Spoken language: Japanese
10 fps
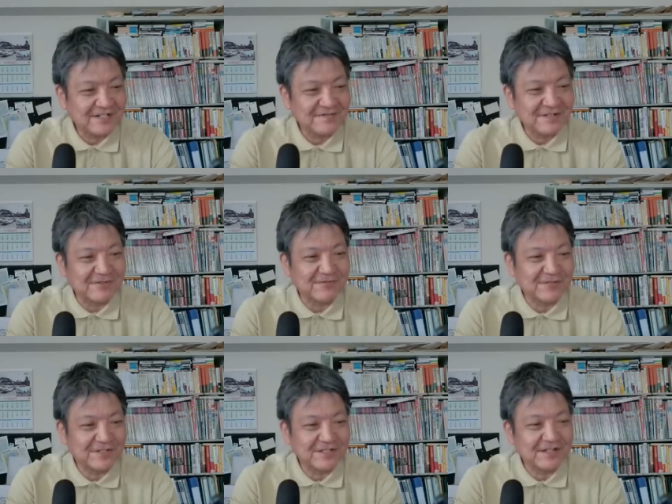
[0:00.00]
あくまで
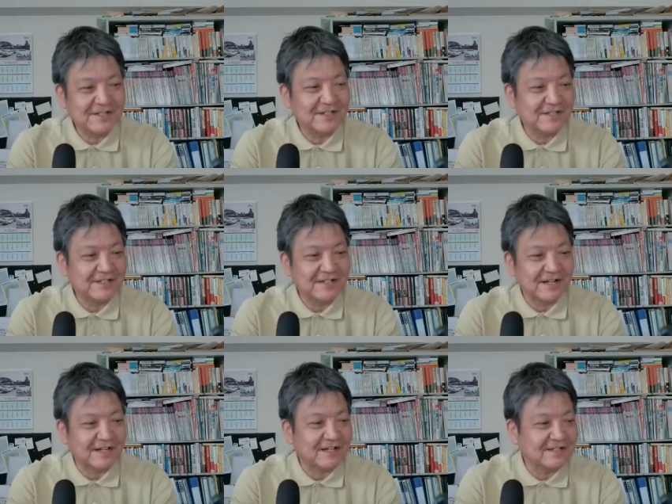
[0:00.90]
個人的
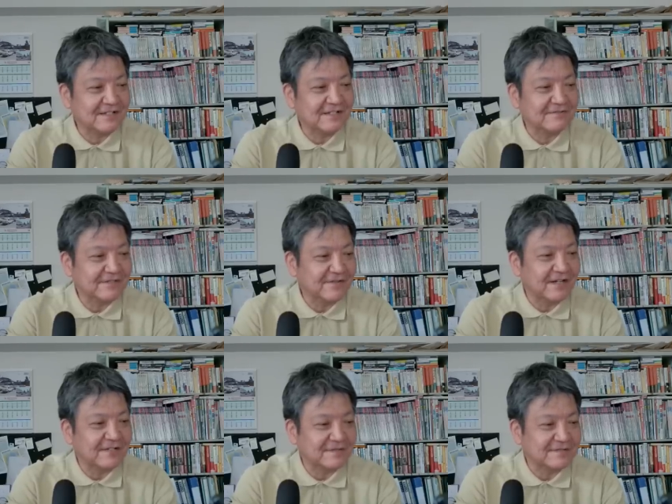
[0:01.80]
な感覚で
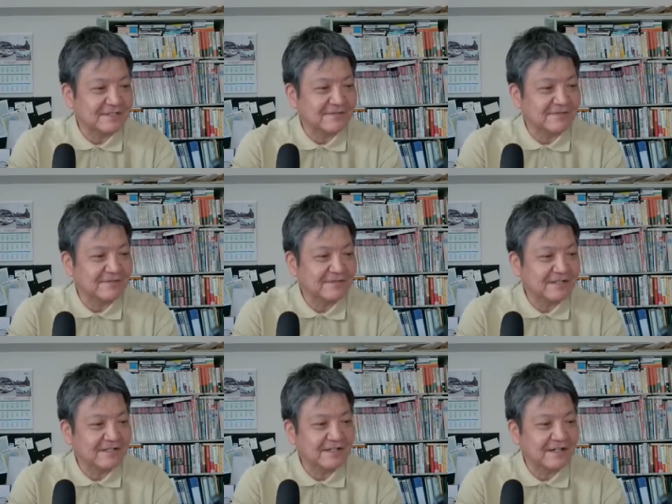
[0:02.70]
はありますが、こ
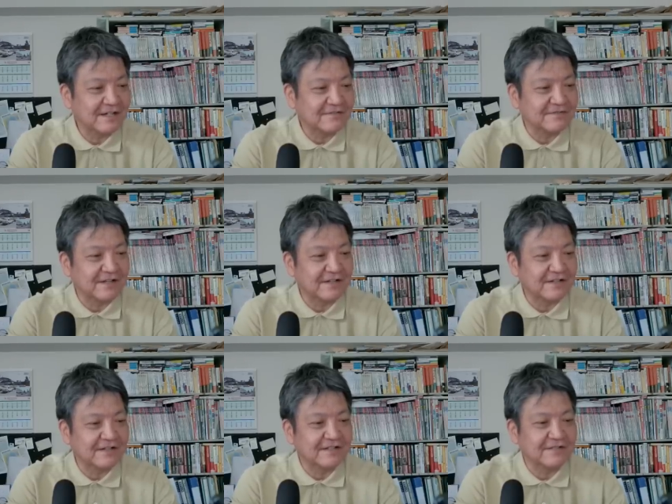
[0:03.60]
んなに早く結
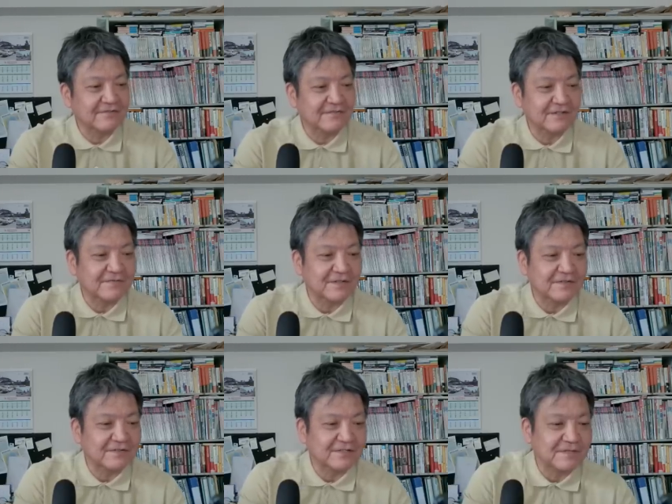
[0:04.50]
果が出るとはと
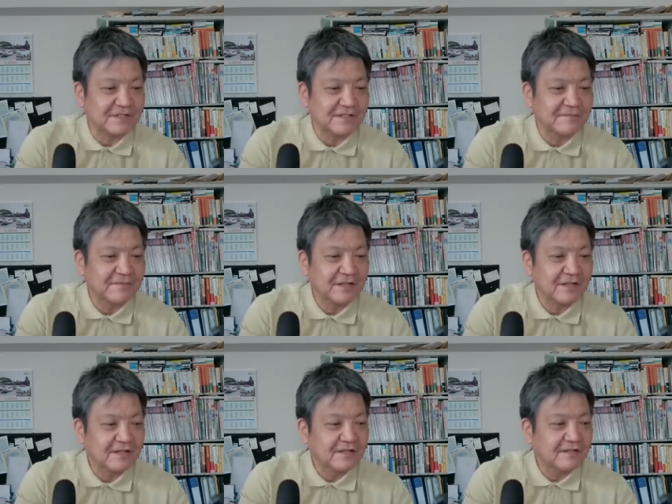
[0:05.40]
びっくりしました。
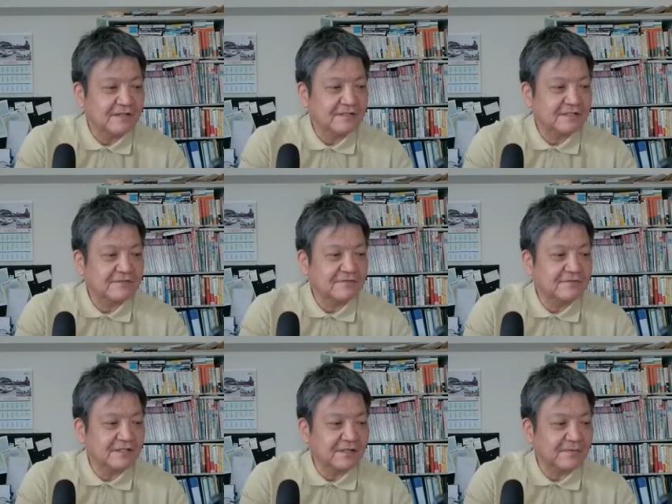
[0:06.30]
連絡
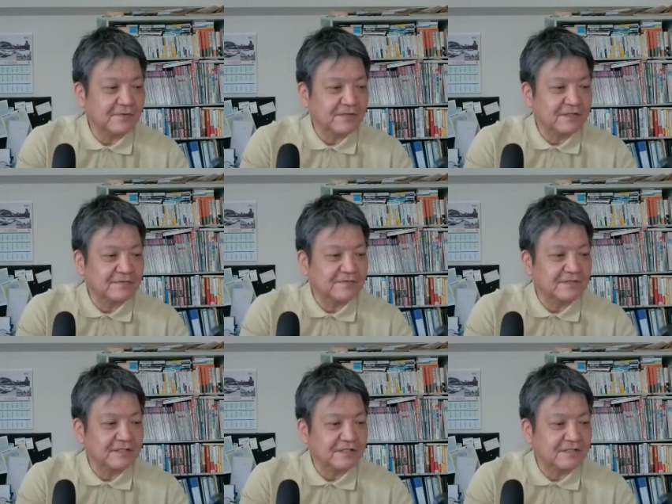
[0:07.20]
を受けて妙な気
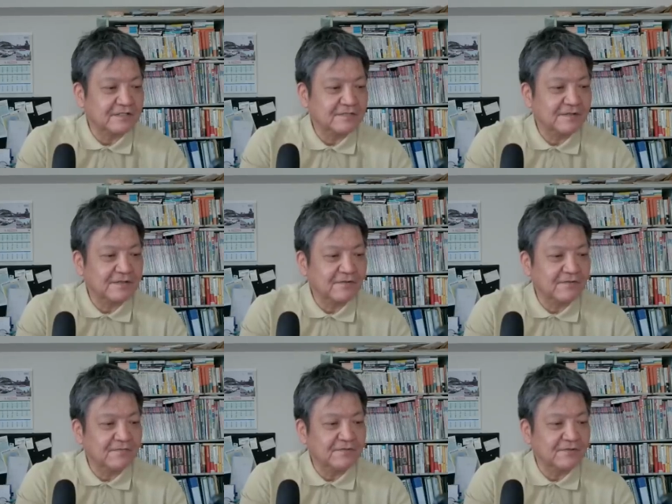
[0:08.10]
分でした。すべて
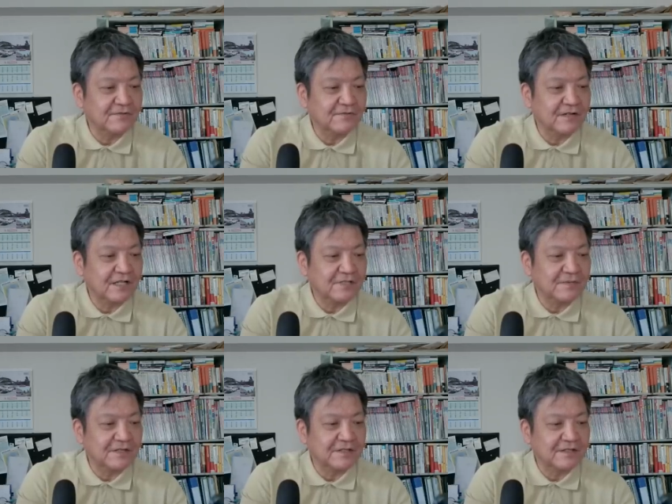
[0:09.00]
本ブログを始
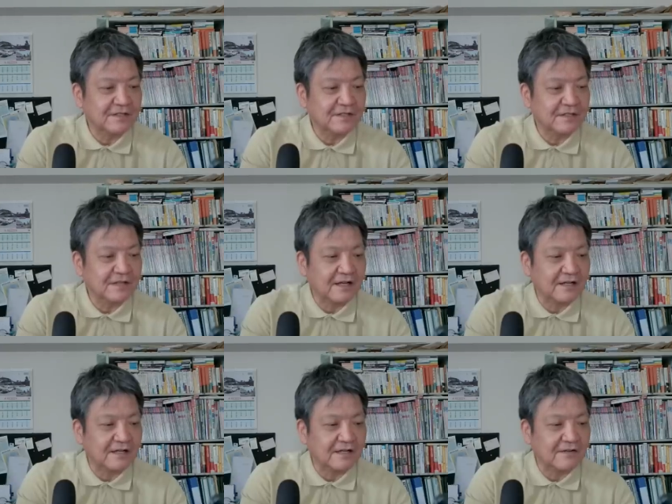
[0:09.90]
め
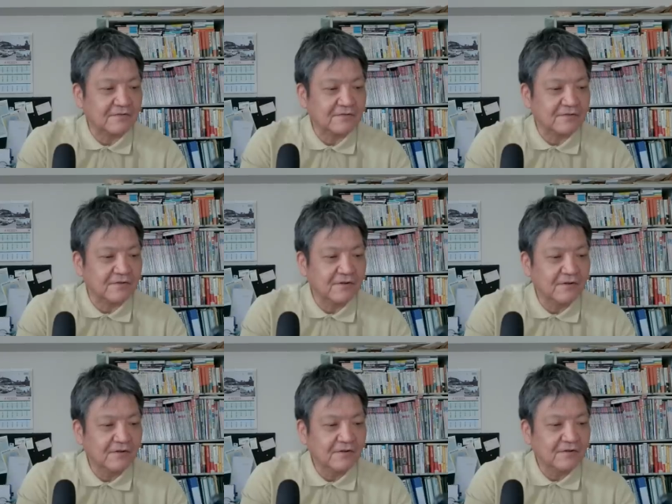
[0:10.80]
たからこそ、
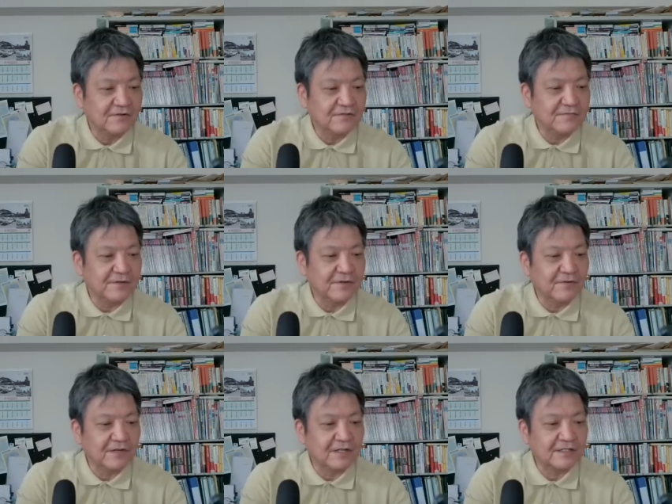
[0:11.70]
夢
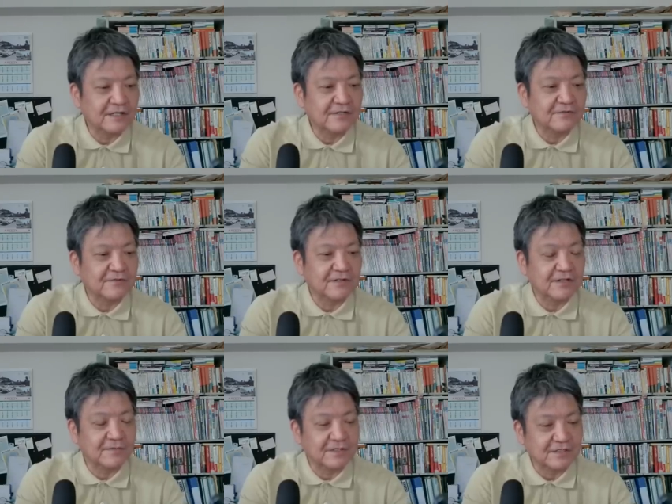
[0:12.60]
を叶えることが
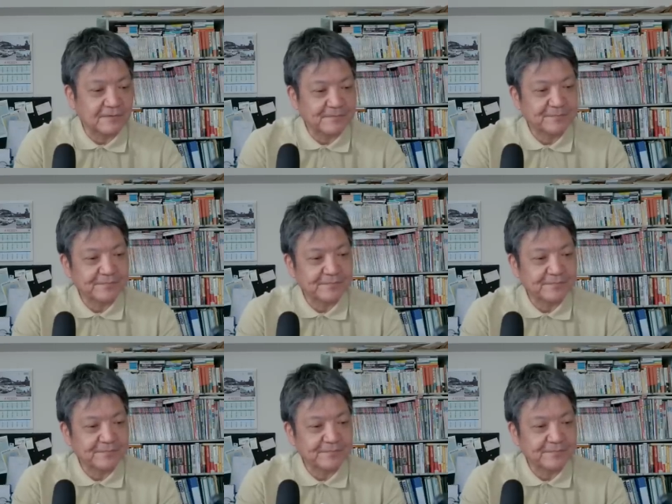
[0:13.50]
できました。